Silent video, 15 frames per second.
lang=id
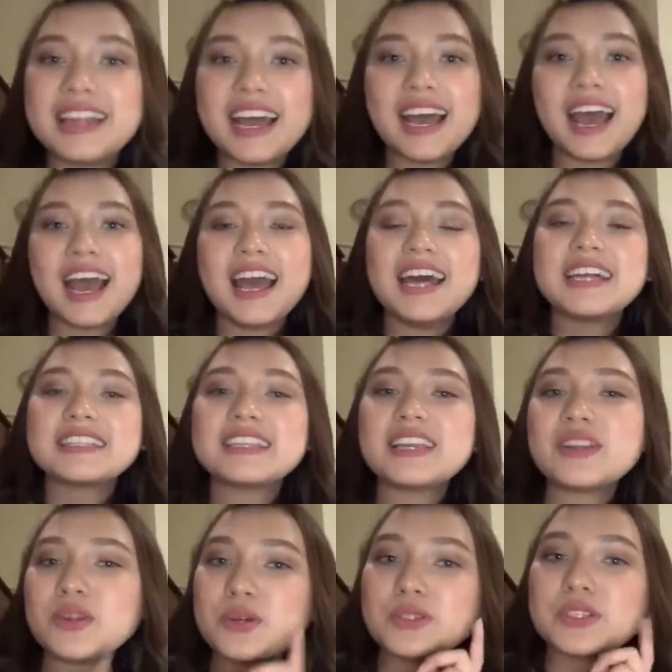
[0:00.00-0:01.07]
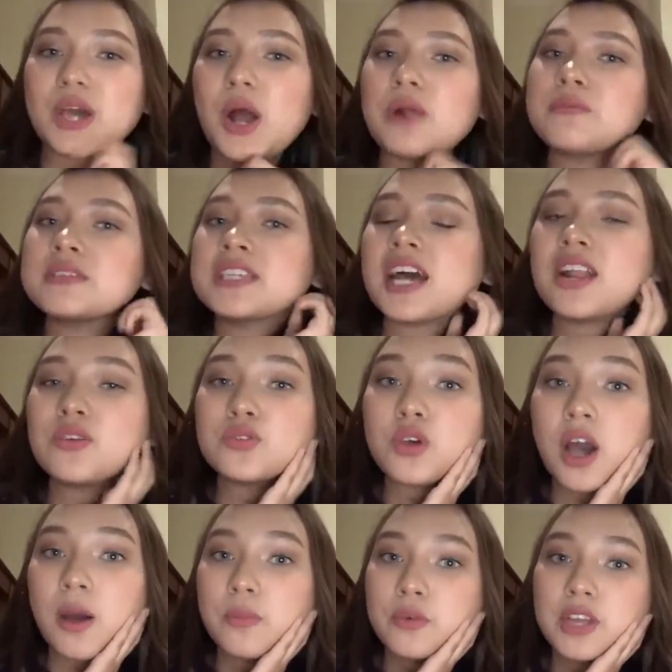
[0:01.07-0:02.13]
Nah, Terus kalau misalkan
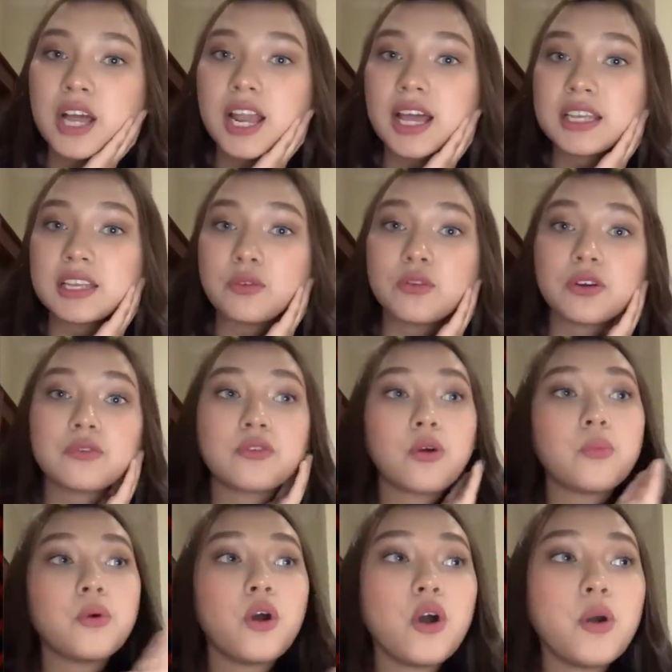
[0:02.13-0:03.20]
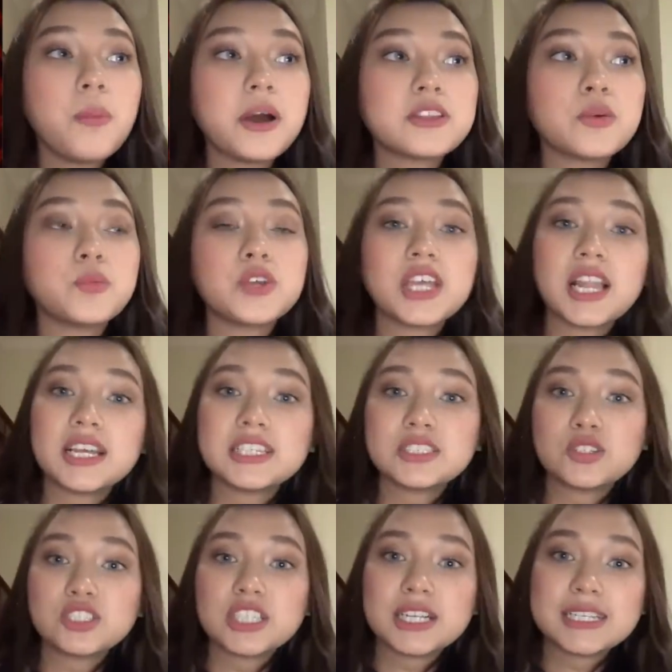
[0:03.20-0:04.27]
untuk kamu yang lagi work from home atau mungkin lagi
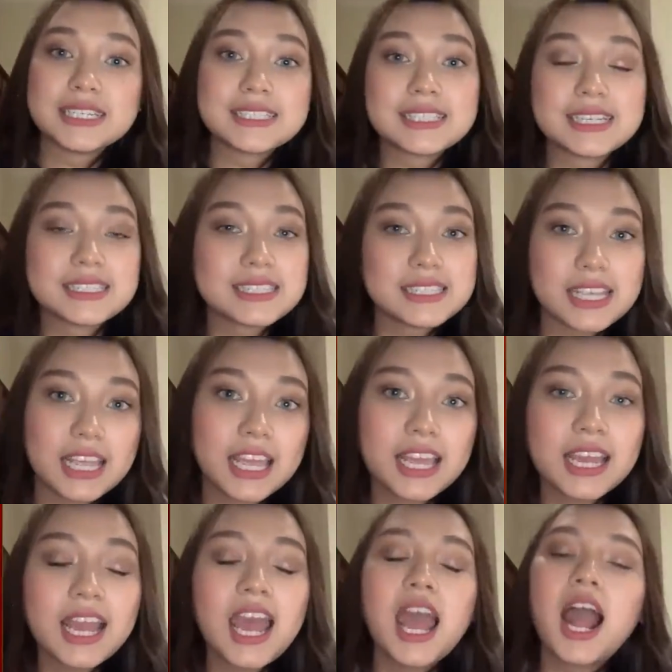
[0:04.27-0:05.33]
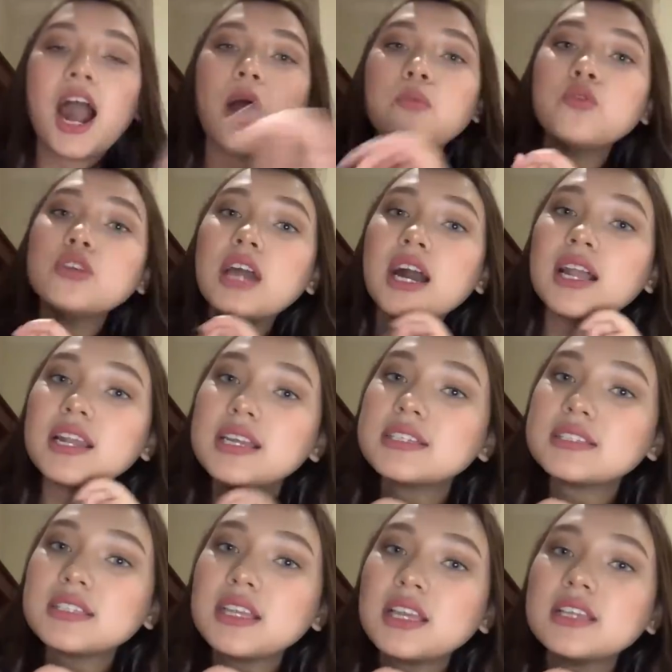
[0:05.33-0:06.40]
social distancing, kamu udah
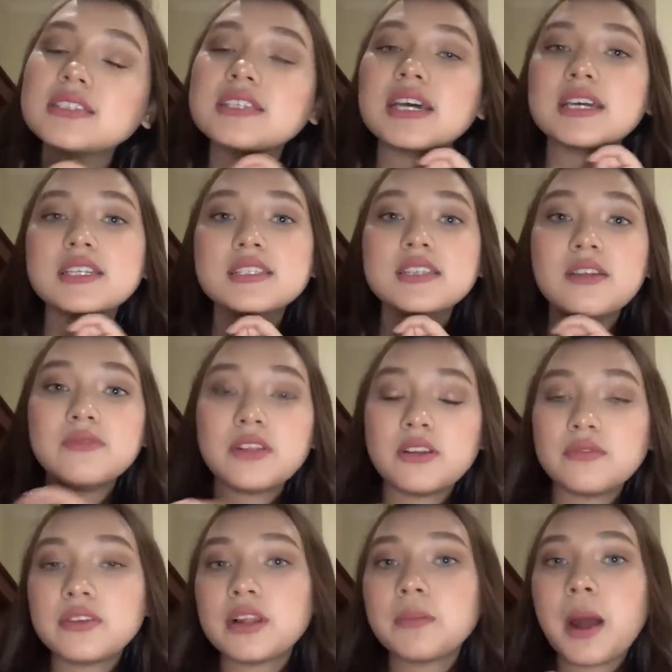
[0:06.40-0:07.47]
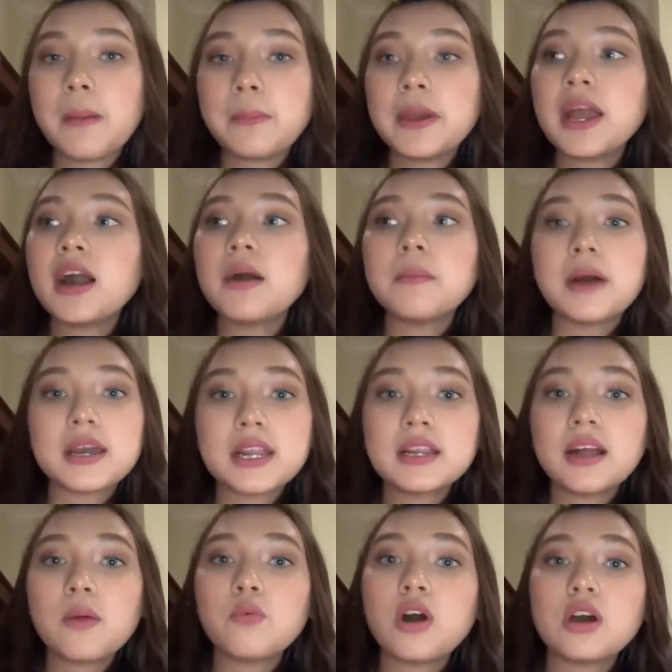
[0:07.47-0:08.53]
ngelis nih series dan film-film apa yang
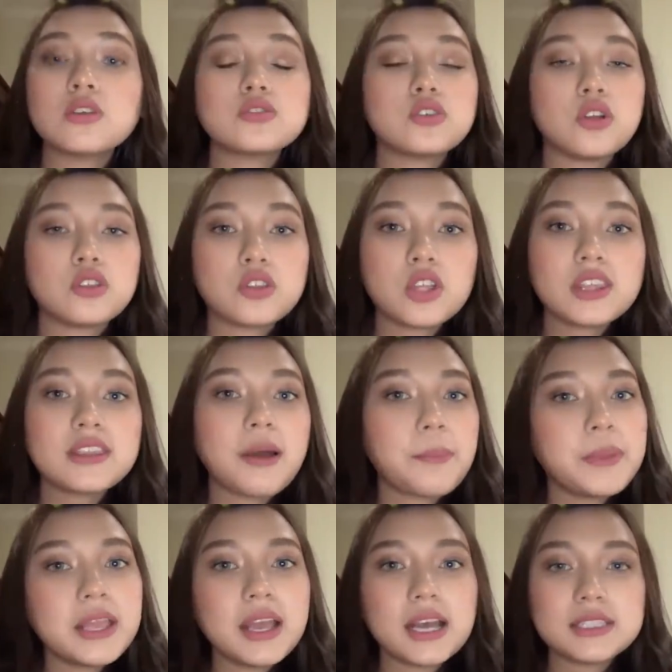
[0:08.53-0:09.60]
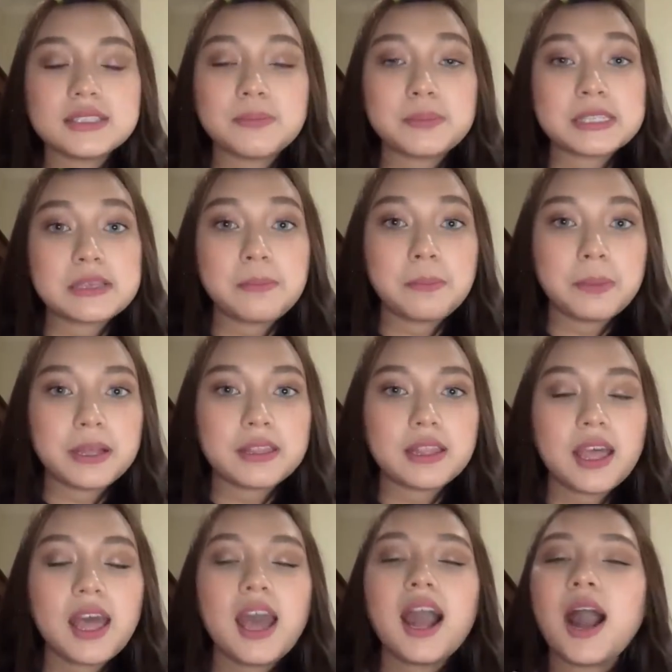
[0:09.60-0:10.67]
kemarin kamu harus tonton tapi nggak sempat sempat.
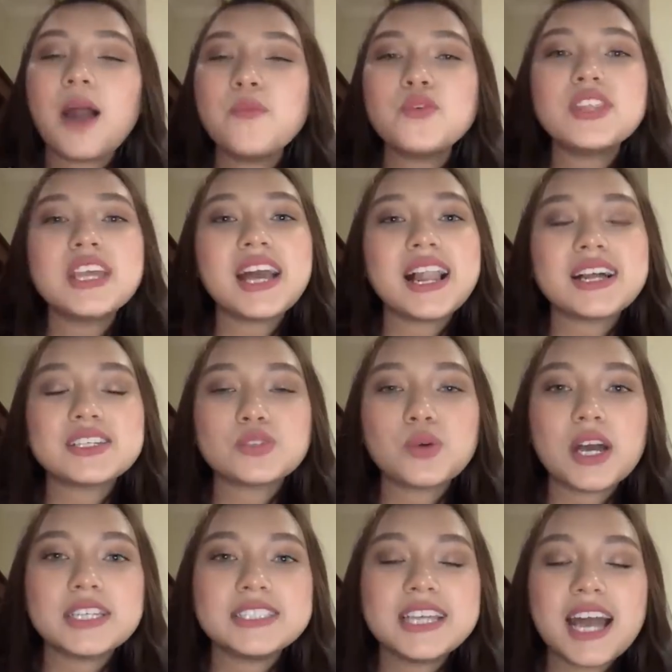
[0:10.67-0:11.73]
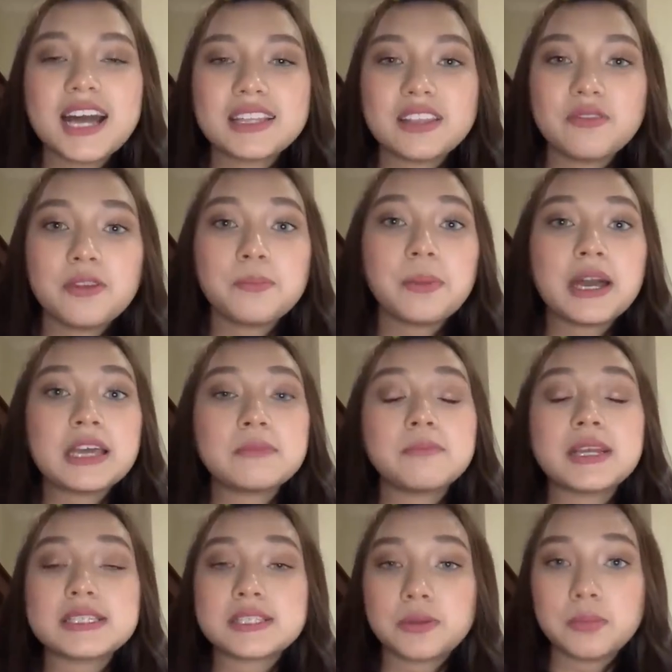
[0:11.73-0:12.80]
Kamu tinggal langsung aja aktifin paket
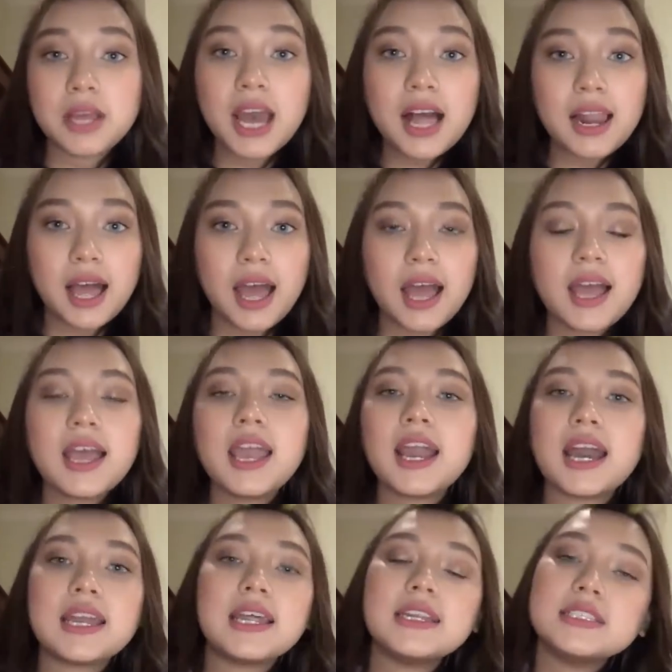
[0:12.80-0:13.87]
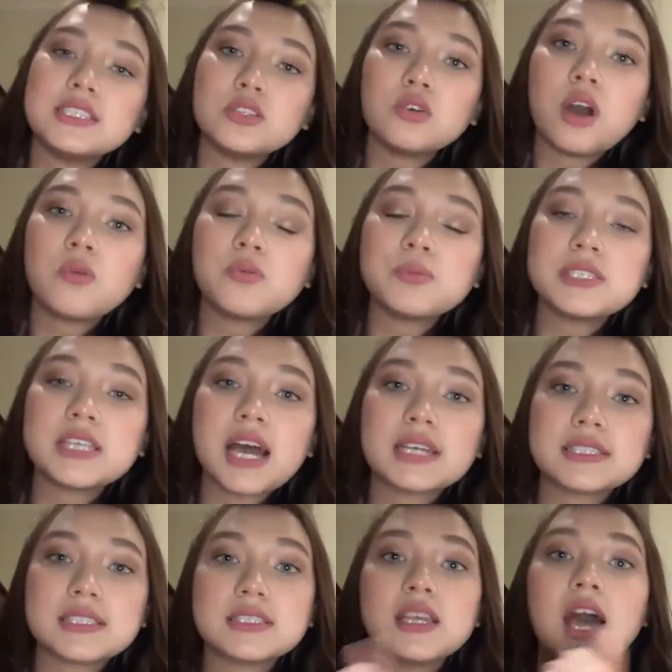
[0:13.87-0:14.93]
Maxstream Gala karena di situ kamu bisa
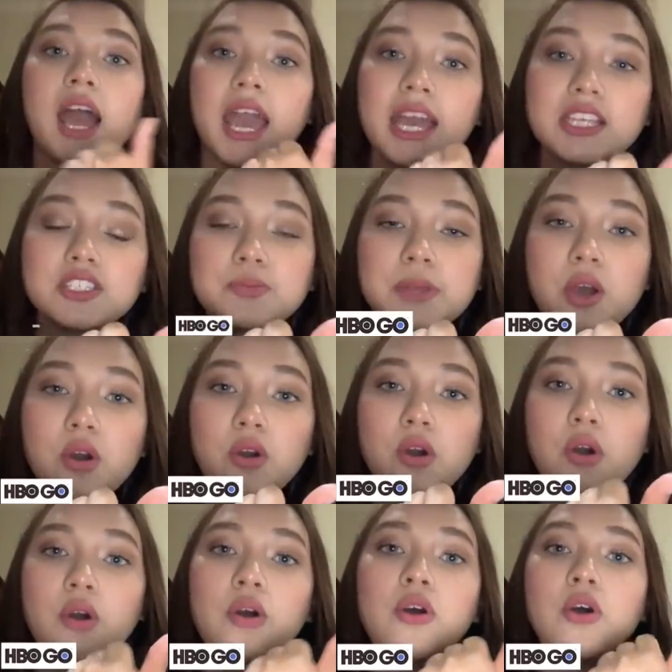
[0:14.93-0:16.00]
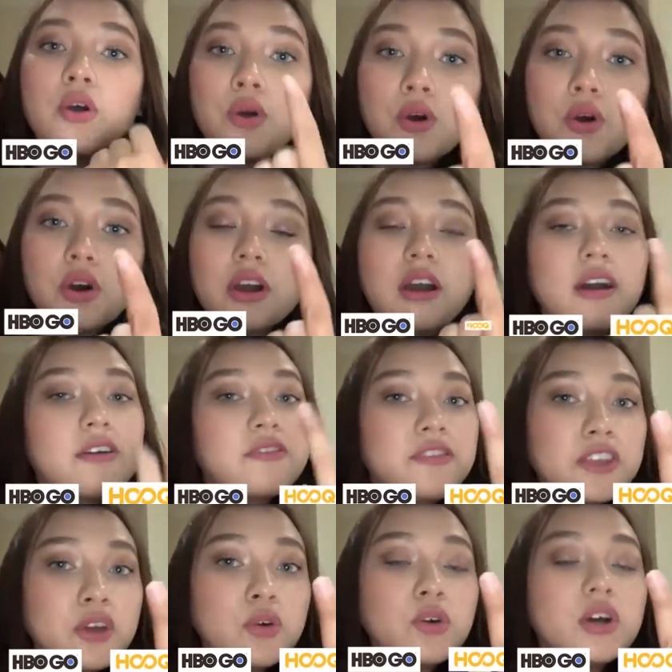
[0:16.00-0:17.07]
akses HBO Go, Hook,
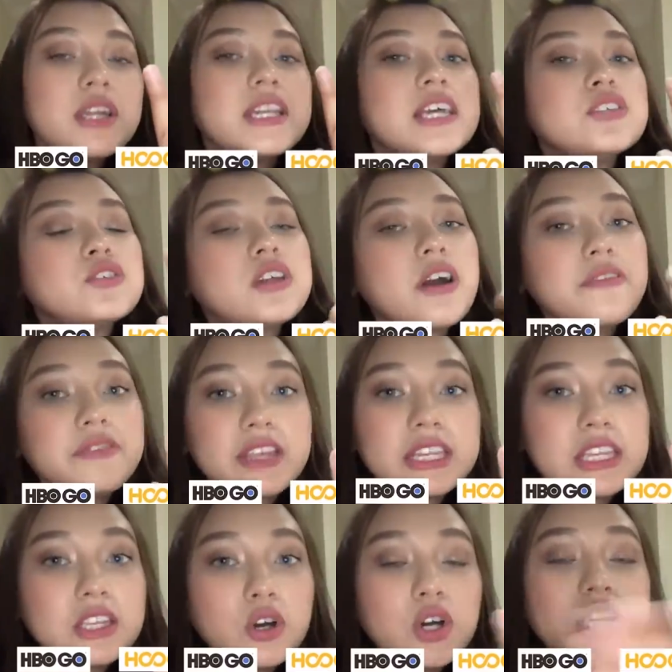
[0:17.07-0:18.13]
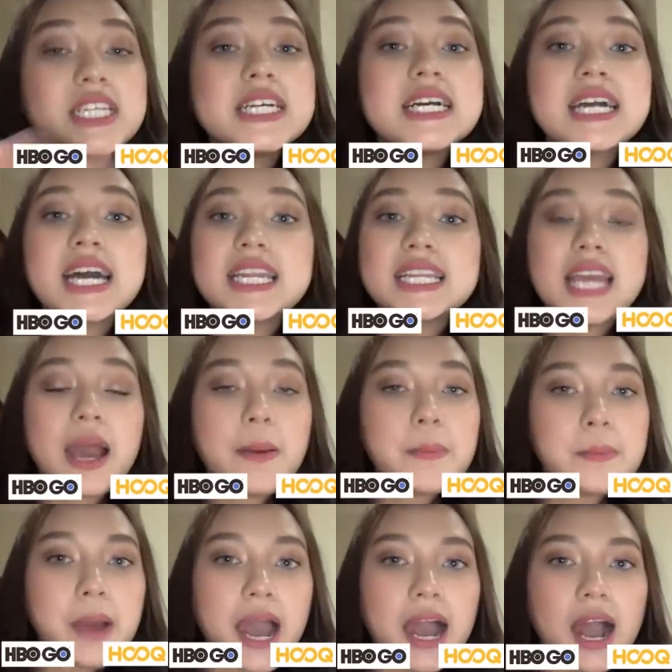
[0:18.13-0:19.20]
view dan juga video dengan
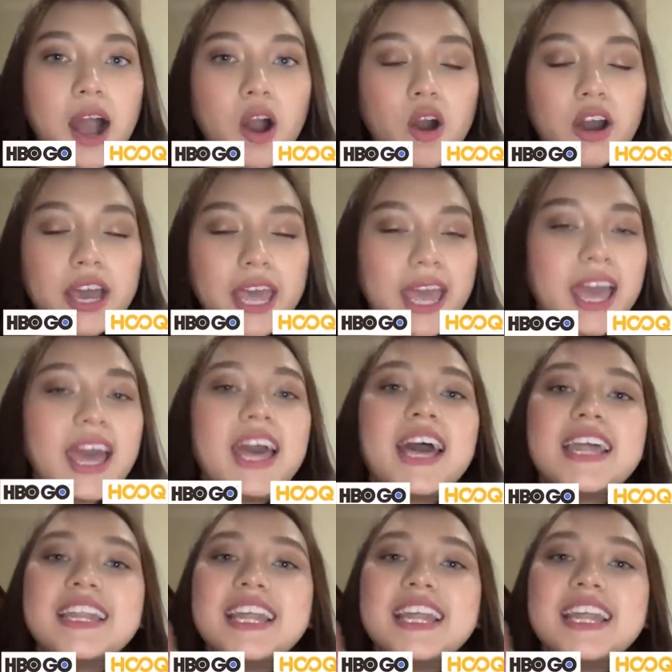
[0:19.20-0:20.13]
gampang, oke? Okay?